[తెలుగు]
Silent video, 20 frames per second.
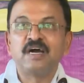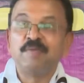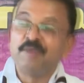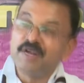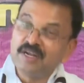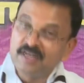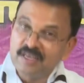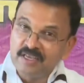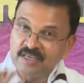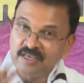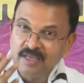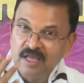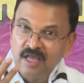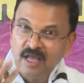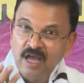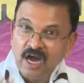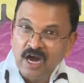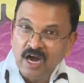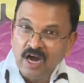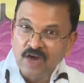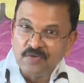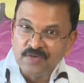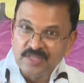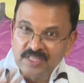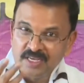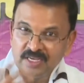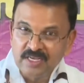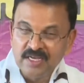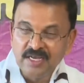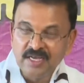కాబట్టి ఆ
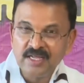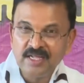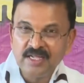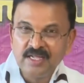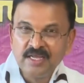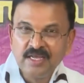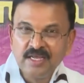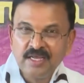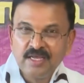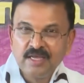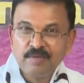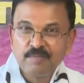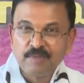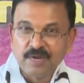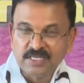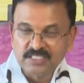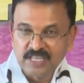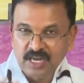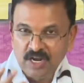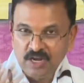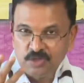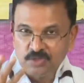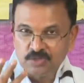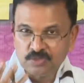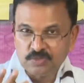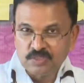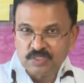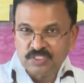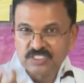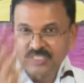విధంగా ప్రజలకు
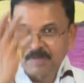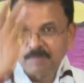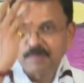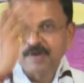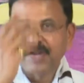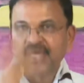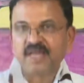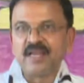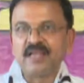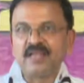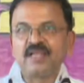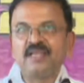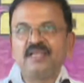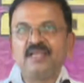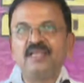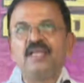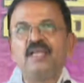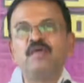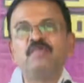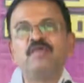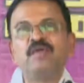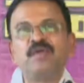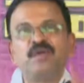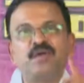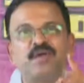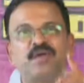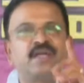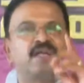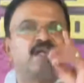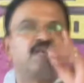చెప్పడానికి ఏపీ
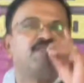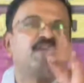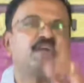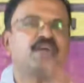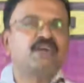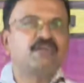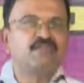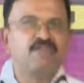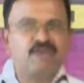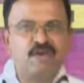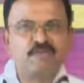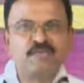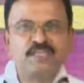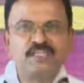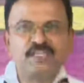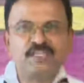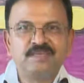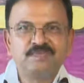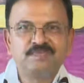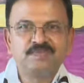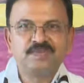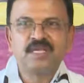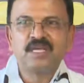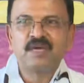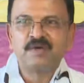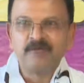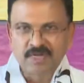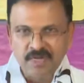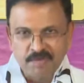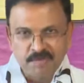యునైటెడ్ ఫ్రంట్ ఫామ్ అయింది
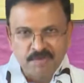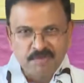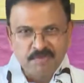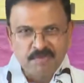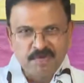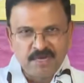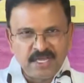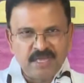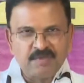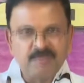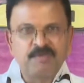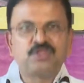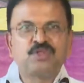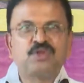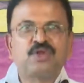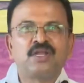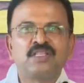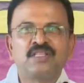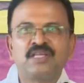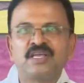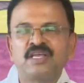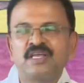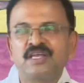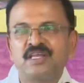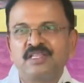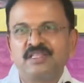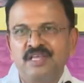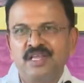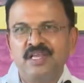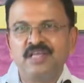కాబట్టి మీ మీడియా మిత్రులందరికీ
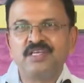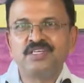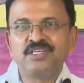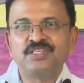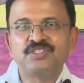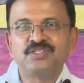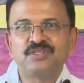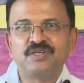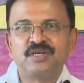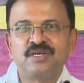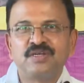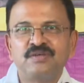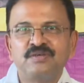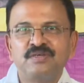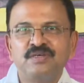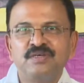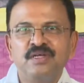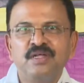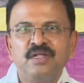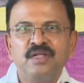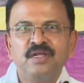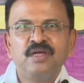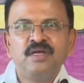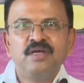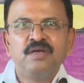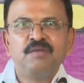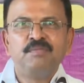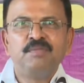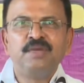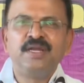నేను తెలియజేస్తున్నాను
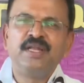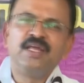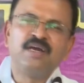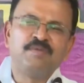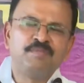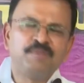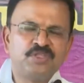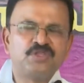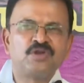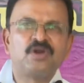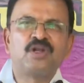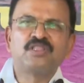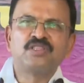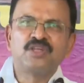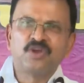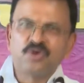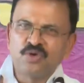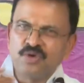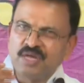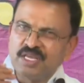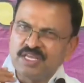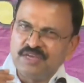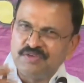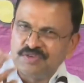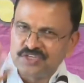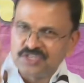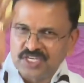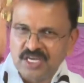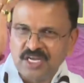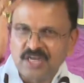మీడియా మిత్రులందరూ కూడా ఈ
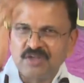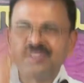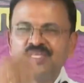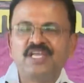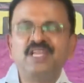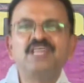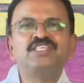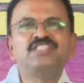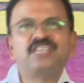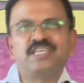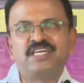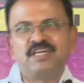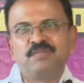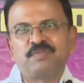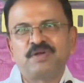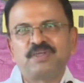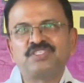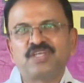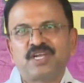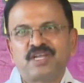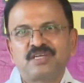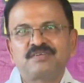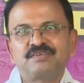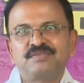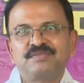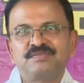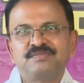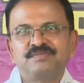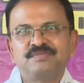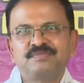విషయాలు తెలియజేయండి ప్రజలకు
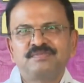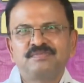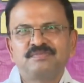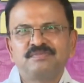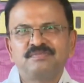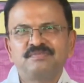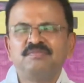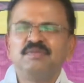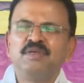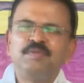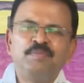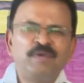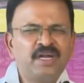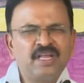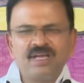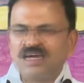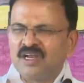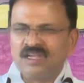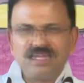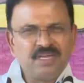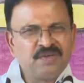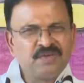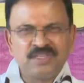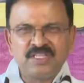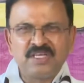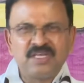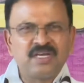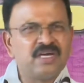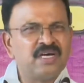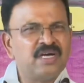మీ మీడియాలు ఏ
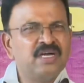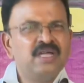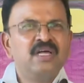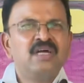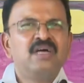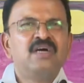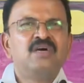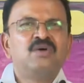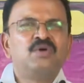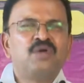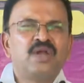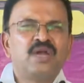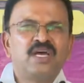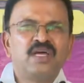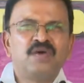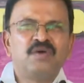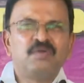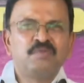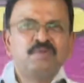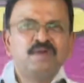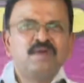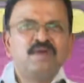విధంగా ఉన్నాయో